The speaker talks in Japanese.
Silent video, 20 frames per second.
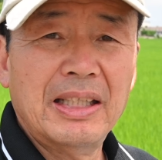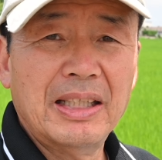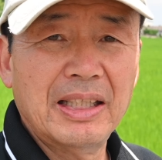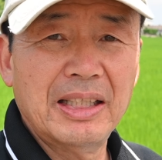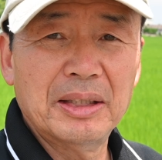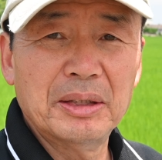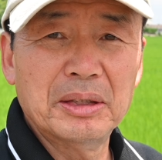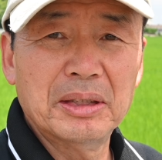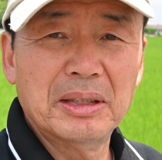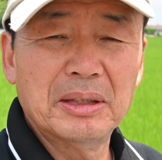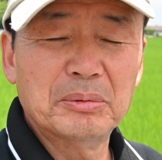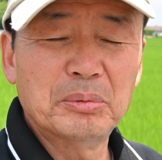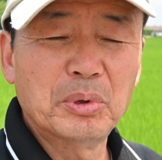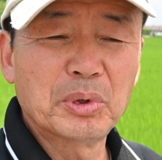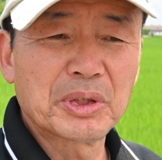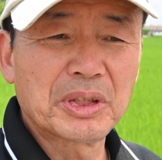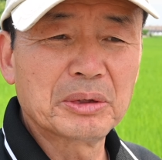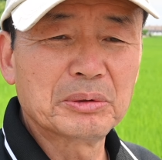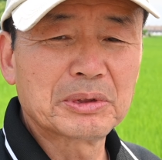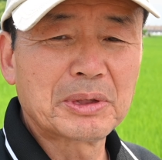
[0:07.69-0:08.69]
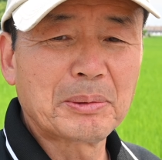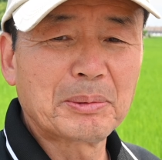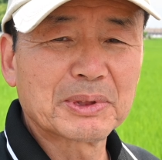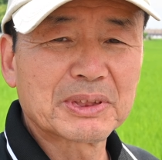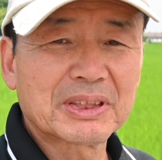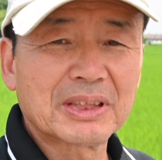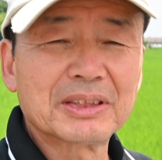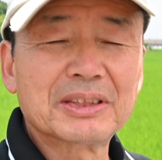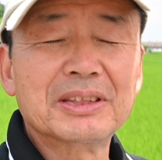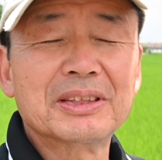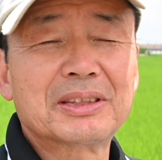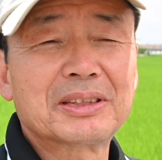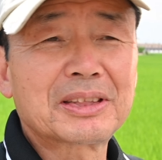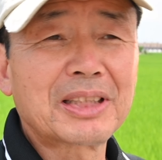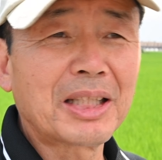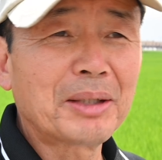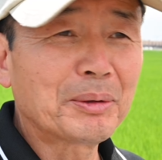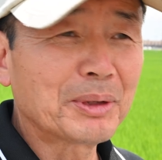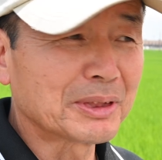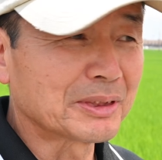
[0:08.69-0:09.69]
えー、ウォーキングしてますが実
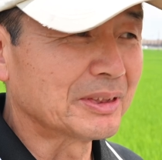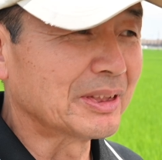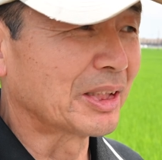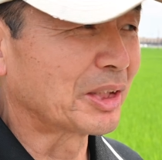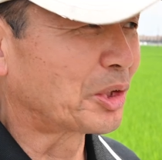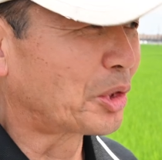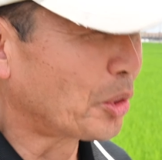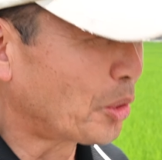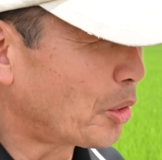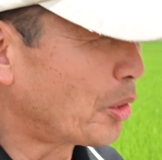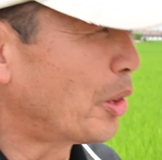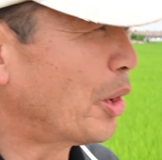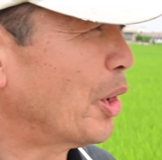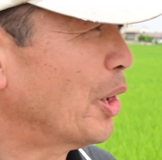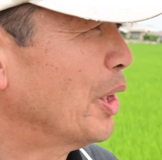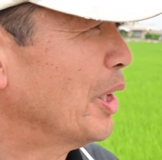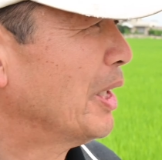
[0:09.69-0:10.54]
際はですね今日